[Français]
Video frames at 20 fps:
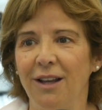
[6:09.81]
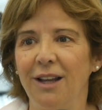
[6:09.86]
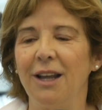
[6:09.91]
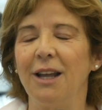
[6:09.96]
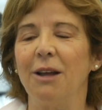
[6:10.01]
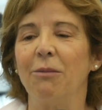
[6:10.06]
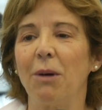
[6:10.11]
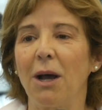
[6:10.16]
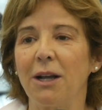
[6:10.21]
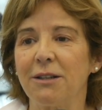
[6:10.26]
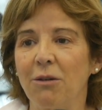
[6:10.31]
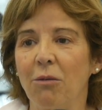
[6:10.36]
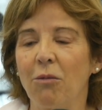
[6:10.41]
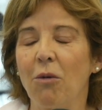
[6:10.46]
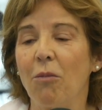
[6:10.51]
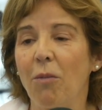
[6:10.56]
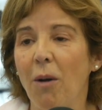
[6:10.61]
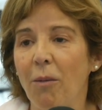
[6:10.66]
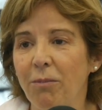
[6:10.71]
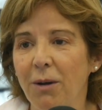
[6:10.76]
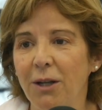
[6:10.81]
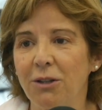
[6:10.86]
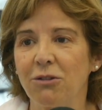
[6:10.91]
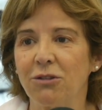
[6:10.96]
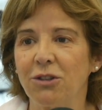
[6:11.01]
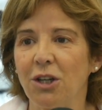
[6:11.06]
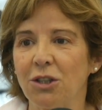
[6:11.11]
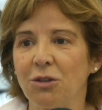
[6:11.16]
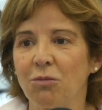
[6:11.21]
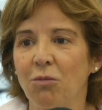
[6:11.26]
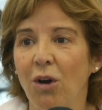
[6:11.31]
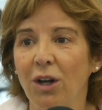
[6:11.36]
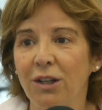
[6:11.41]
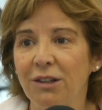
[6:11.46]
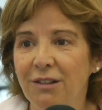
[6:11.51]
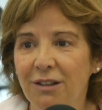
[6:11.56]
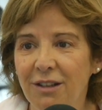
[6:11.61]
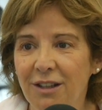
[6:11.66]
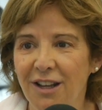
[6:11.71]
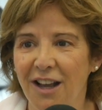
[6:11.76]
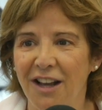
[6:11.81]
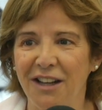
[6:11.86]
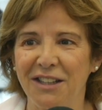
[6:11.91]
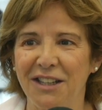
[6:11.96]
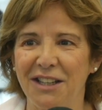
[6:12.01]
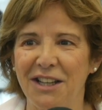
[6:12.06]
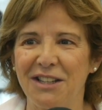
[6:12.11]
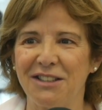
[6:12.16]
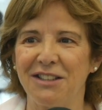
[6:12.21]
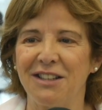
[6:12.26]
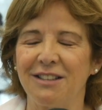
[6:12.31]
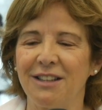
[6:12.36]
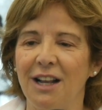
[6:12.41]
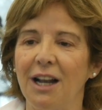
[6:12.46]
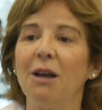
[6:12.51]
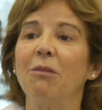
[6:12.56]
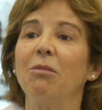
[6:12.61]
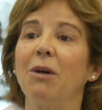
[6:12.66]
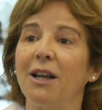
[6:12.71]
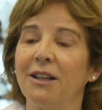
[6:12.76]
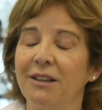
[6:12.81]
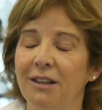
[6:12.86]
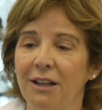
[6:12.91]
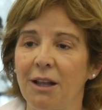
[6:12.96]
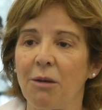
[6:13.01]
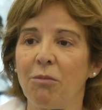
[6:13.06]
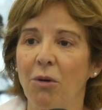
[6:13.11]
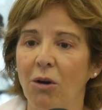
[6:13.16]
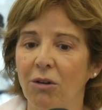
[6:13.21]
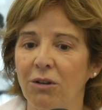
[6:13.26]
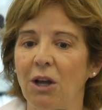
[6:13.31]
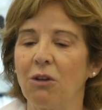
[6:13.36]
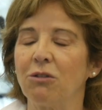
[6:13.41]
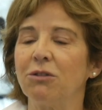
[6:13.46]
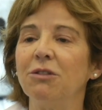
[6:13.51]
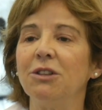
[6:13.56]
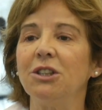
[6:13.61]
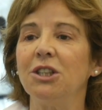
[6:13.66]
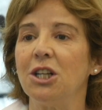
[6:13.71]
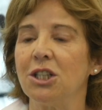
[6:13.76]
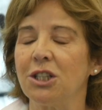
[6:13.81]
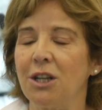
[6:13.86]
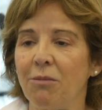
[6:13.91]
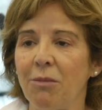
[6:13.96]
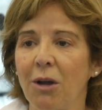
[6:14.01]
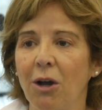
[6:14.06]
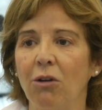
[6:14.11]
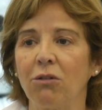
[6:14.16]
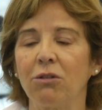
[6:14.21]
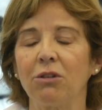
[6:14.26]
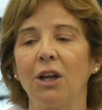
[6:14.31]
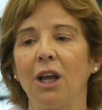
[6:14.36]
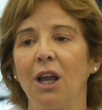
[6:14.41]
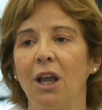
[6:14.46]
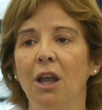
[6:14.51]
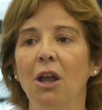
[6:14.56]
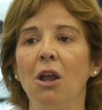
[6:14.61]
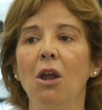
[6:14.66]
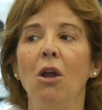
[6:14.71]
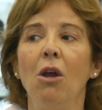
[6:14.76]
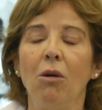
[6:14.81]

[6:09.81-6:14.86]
Et par exemple, le papa de Serge Moati, hein, qui est assez célèbre, a été déporté à Auschwitz, il n'est jamais rentré.